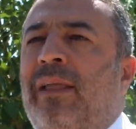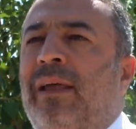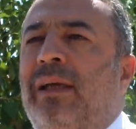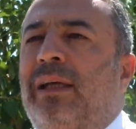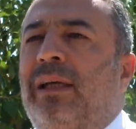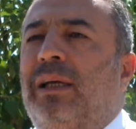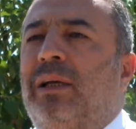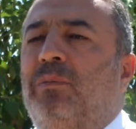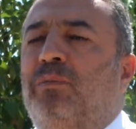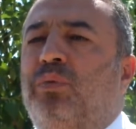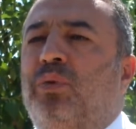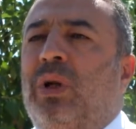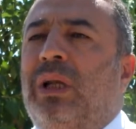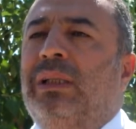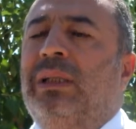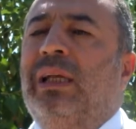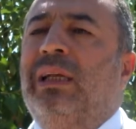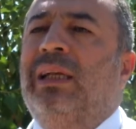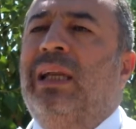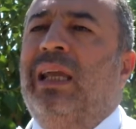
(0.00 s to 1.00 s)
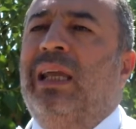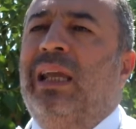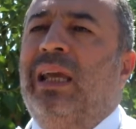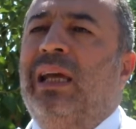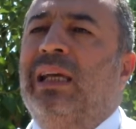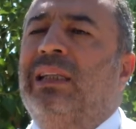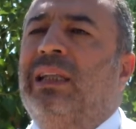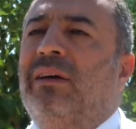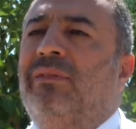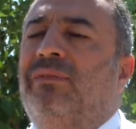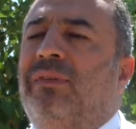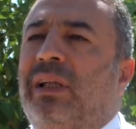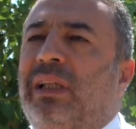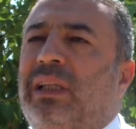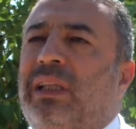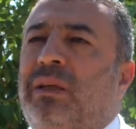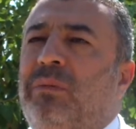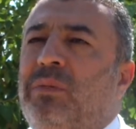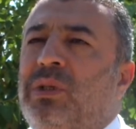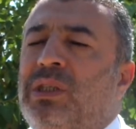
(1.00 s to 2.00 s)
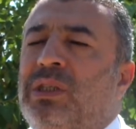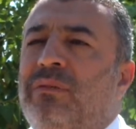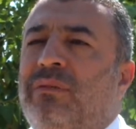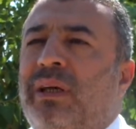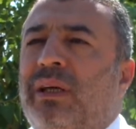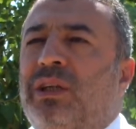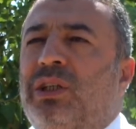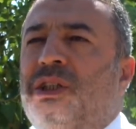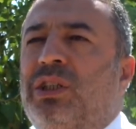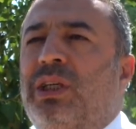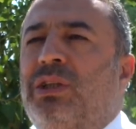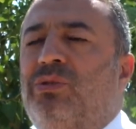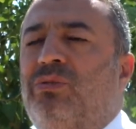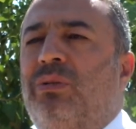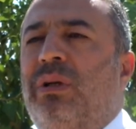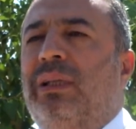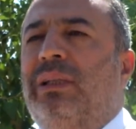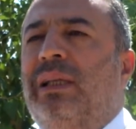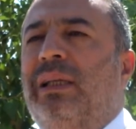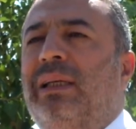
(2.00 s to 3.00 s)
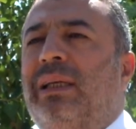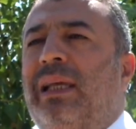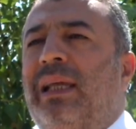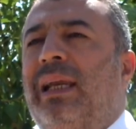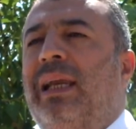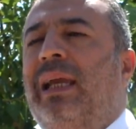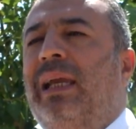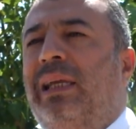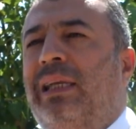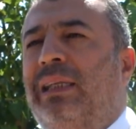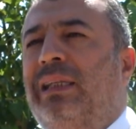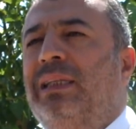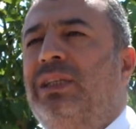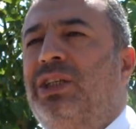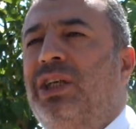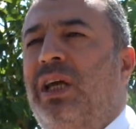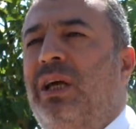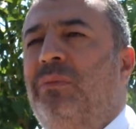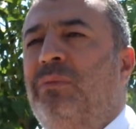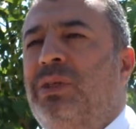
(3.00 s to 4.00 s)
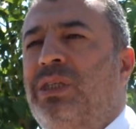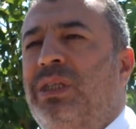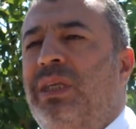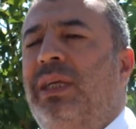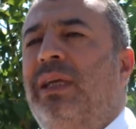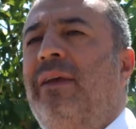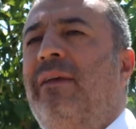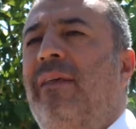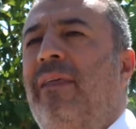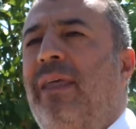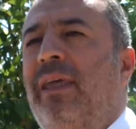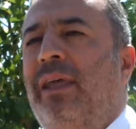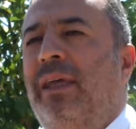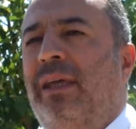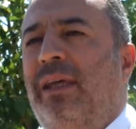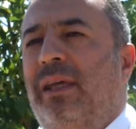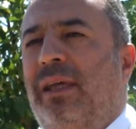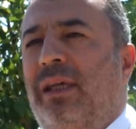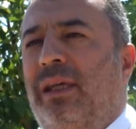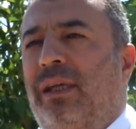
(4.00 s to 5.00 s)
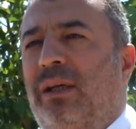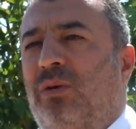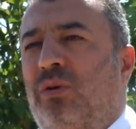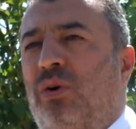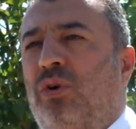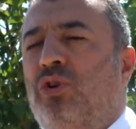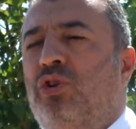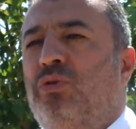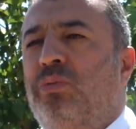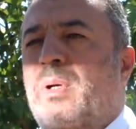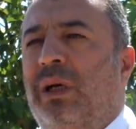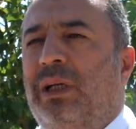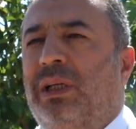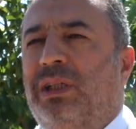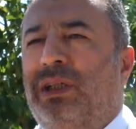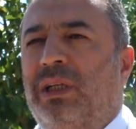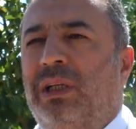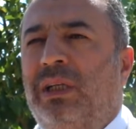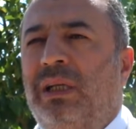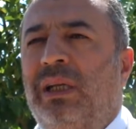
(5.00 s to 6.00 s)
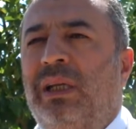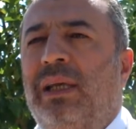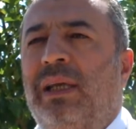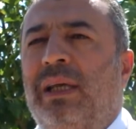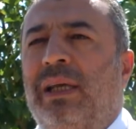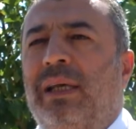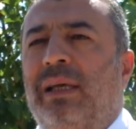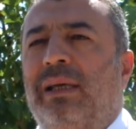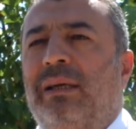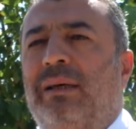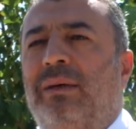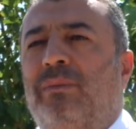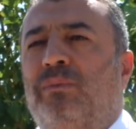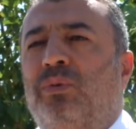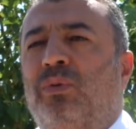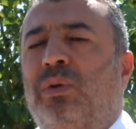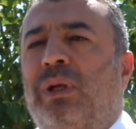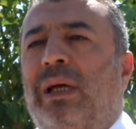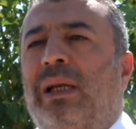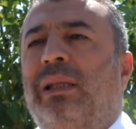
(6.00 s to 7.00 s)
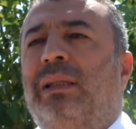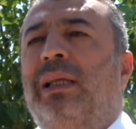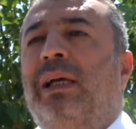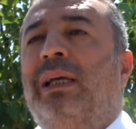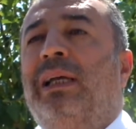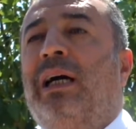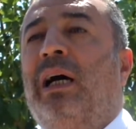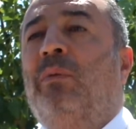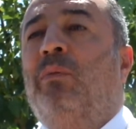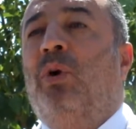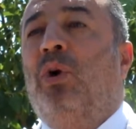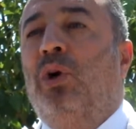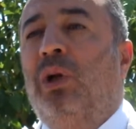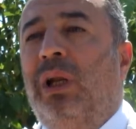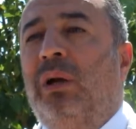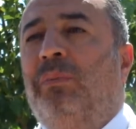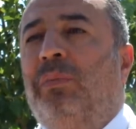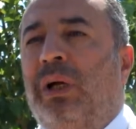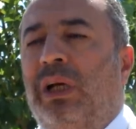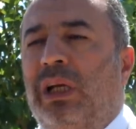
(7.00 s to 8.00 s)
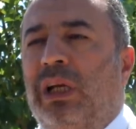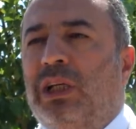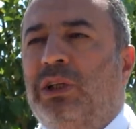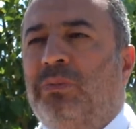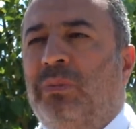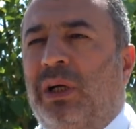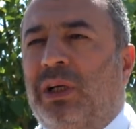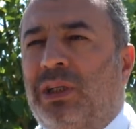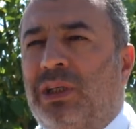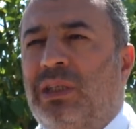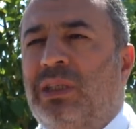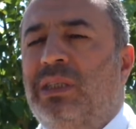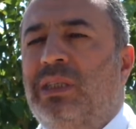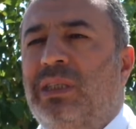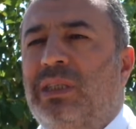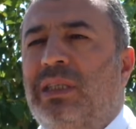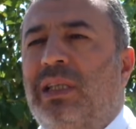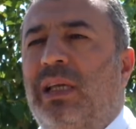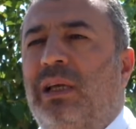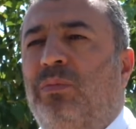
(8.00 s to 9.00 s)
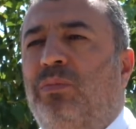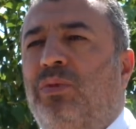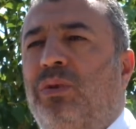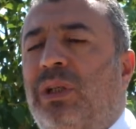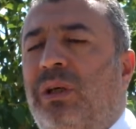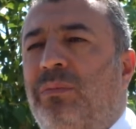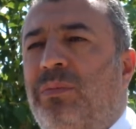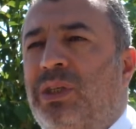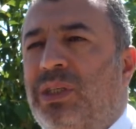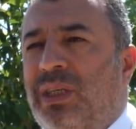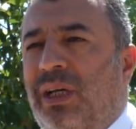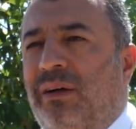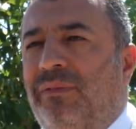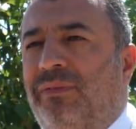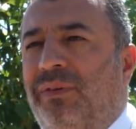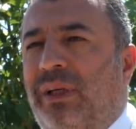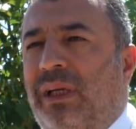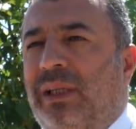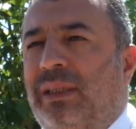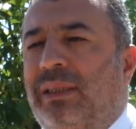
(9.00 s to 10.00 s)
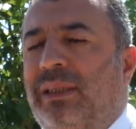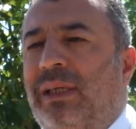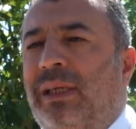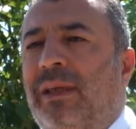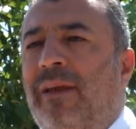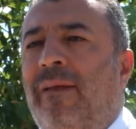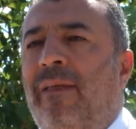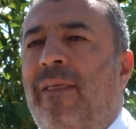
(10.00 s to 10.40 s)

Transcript: e, burada neyi hedeflediğimizi ve kısa sürede nereye gideceğimizi e, konuşmak için ee, bunları da kamuoyuyla paylaşmak için sizleri burada misafir ettik.